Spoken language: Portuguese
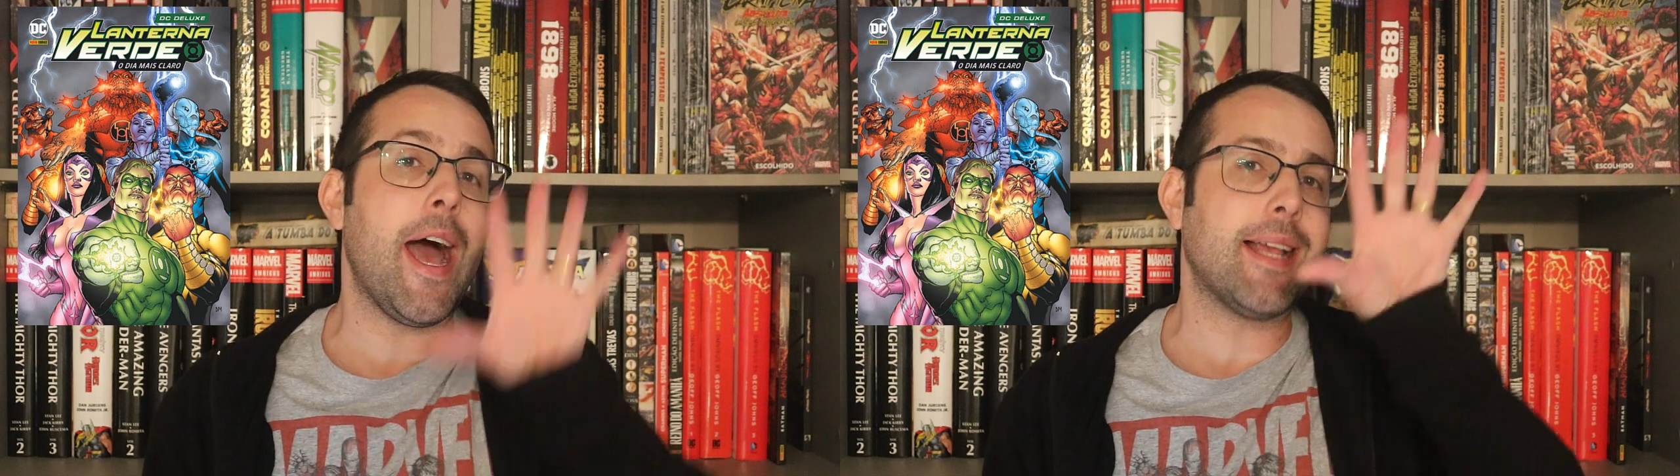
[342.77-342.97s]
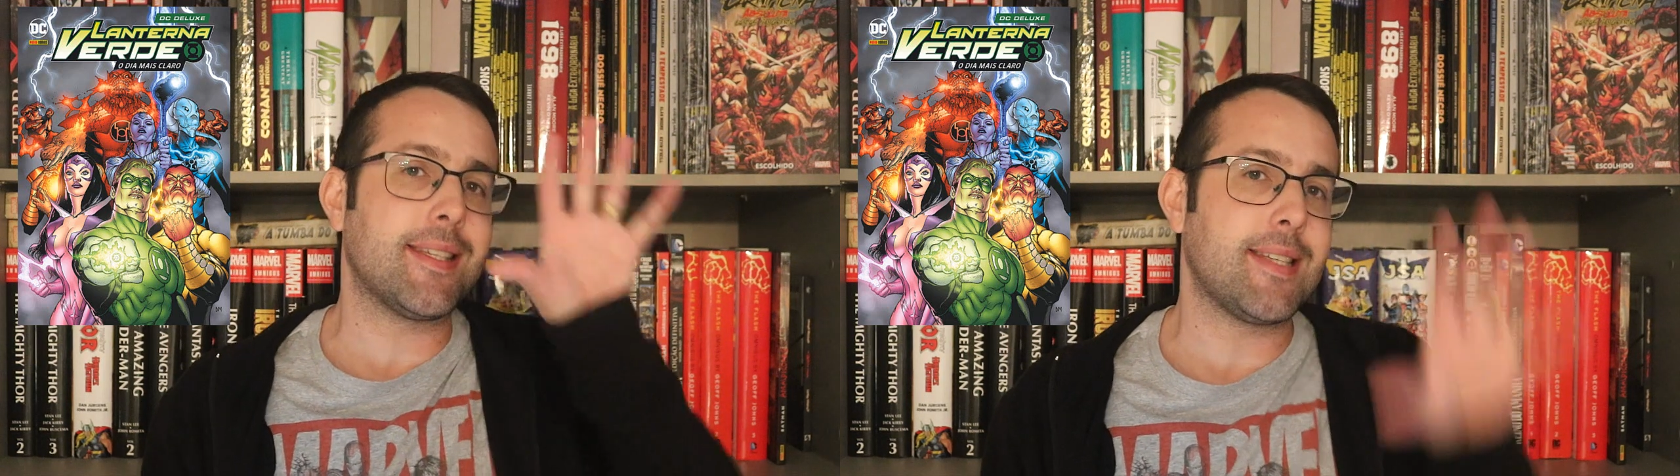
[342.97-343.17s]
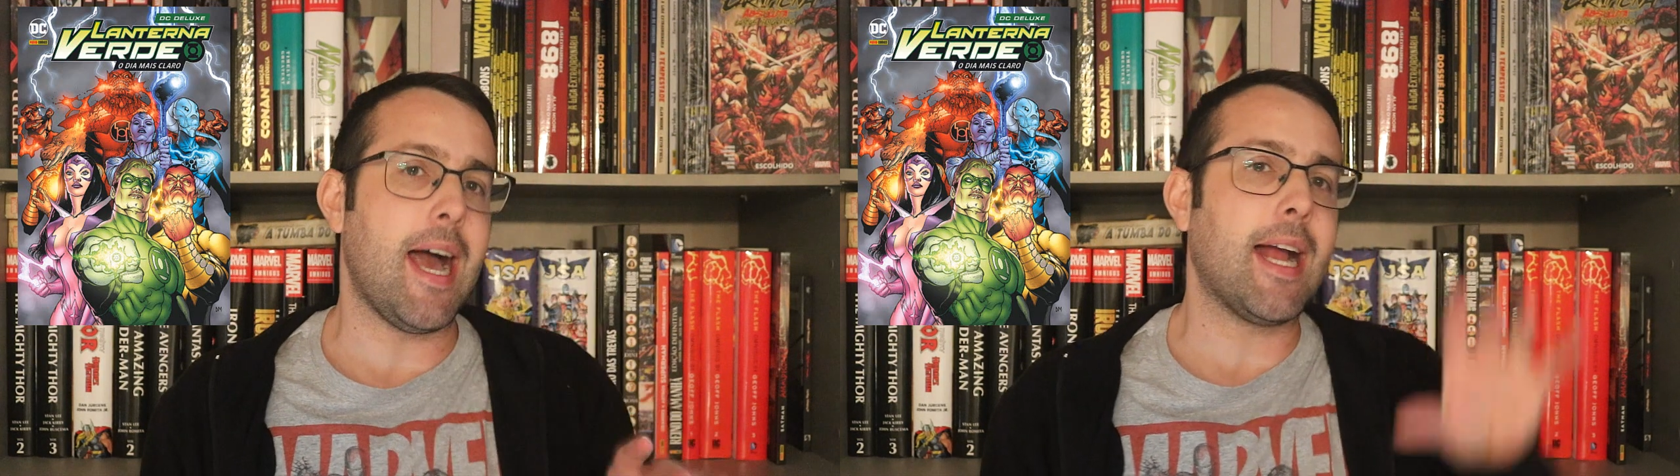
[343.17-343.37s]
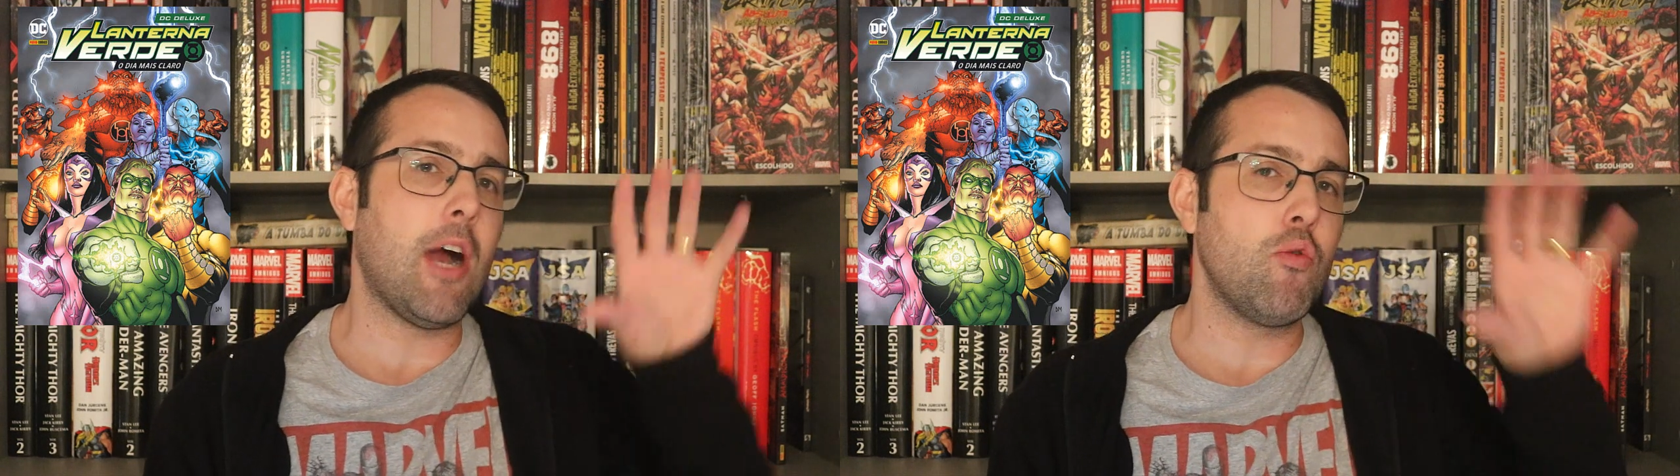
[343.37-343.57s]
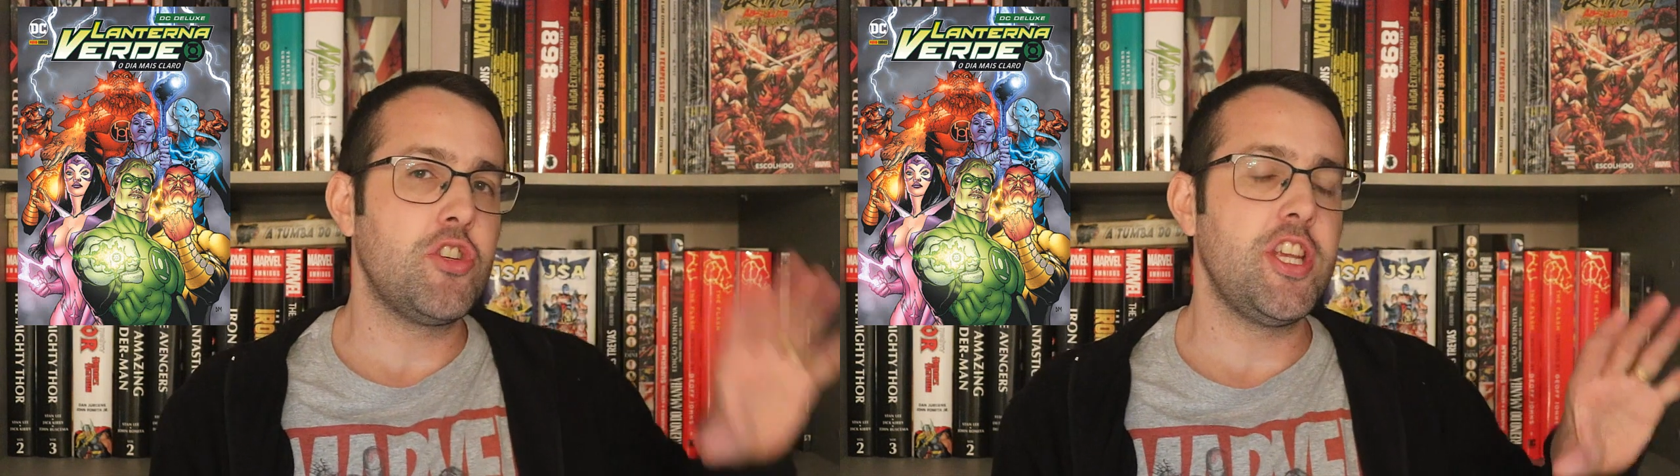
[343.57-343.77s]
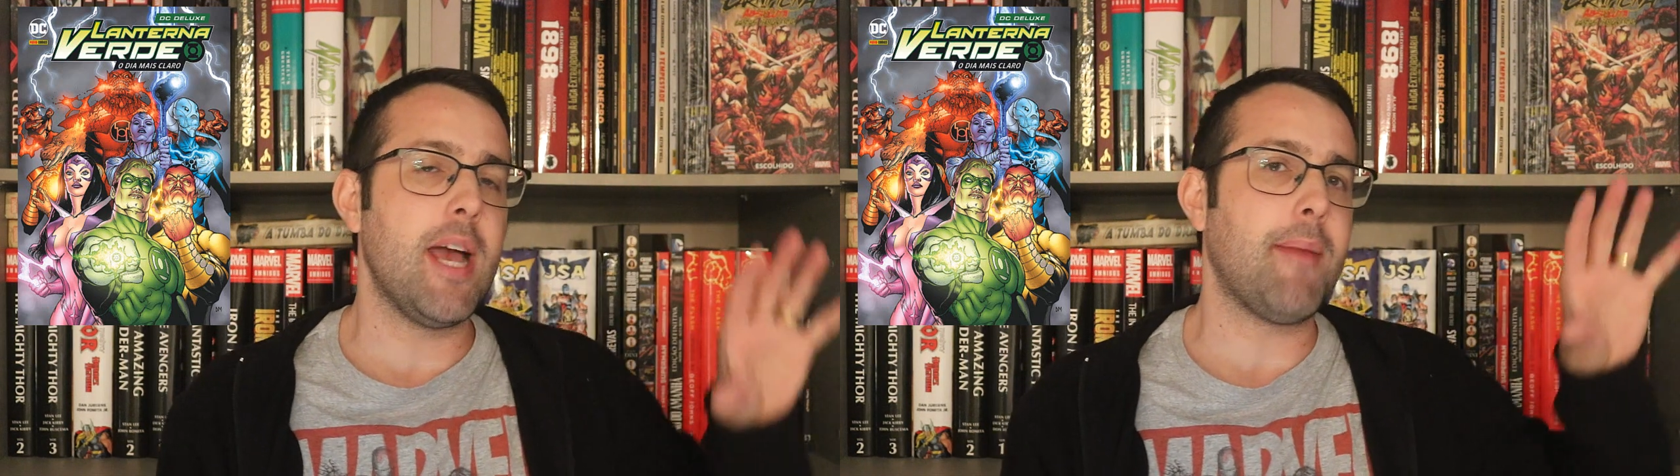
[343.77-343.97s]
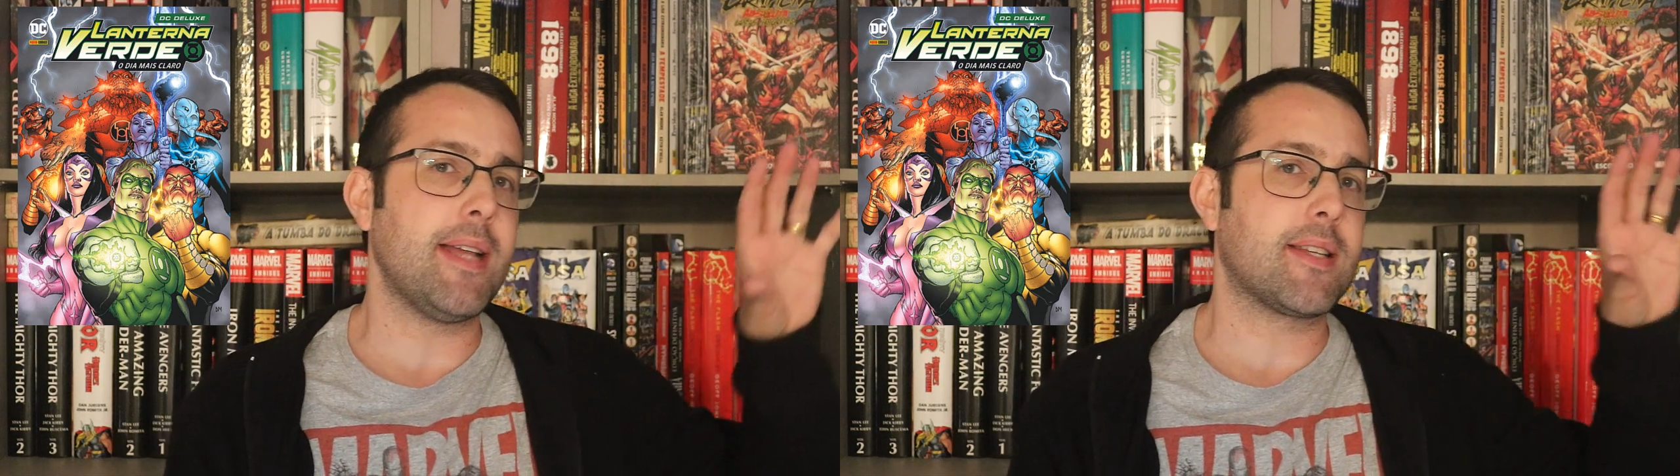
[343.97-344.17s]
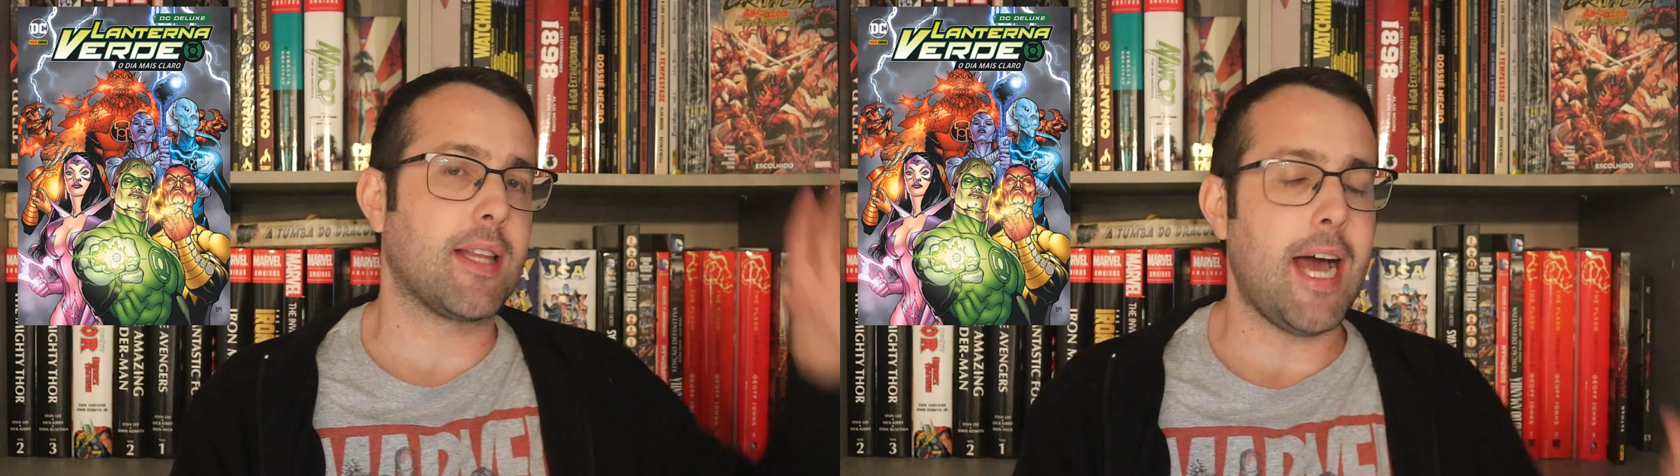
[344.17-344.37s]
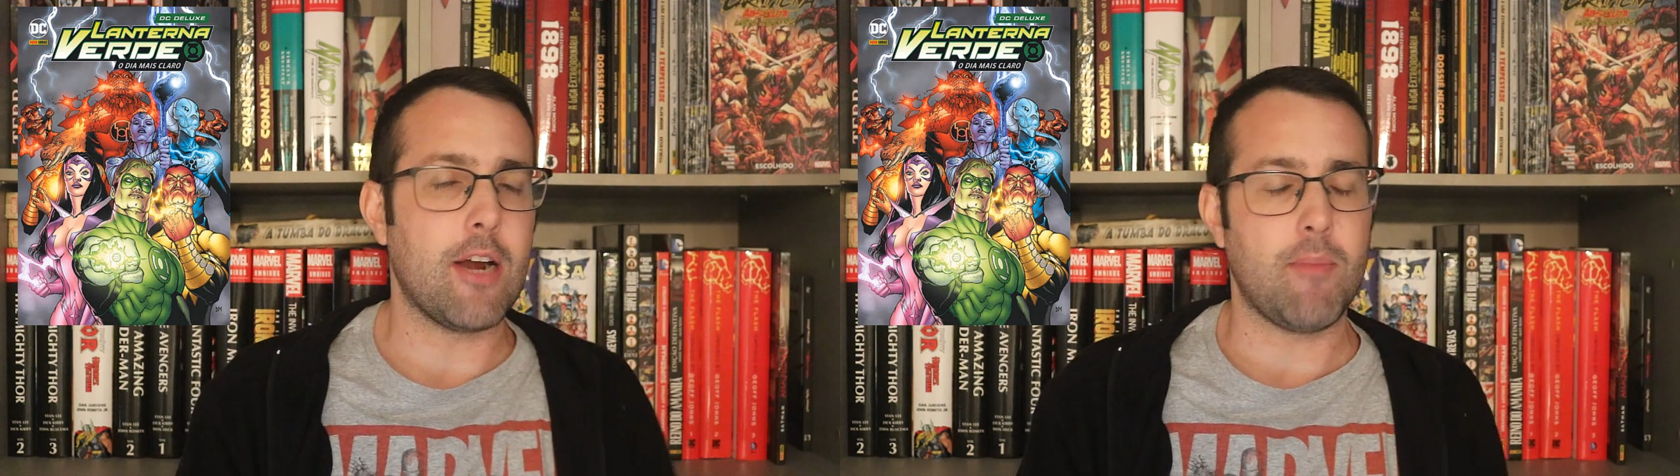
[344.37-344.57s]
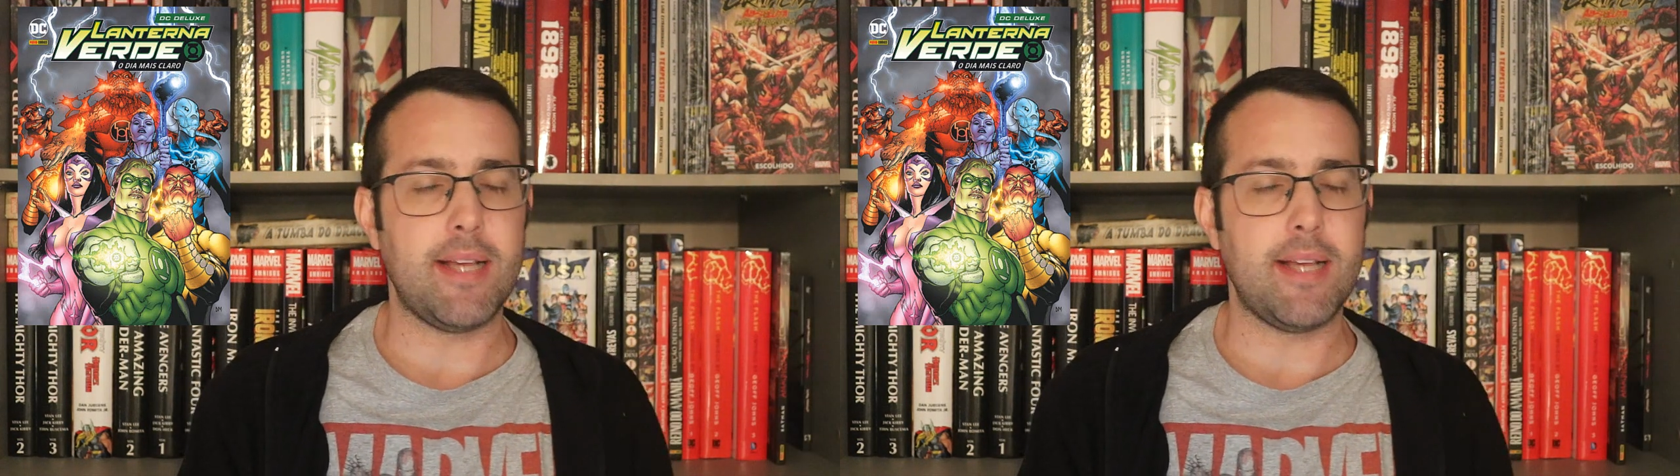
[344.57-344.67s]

a saga O Dia Mais Claro,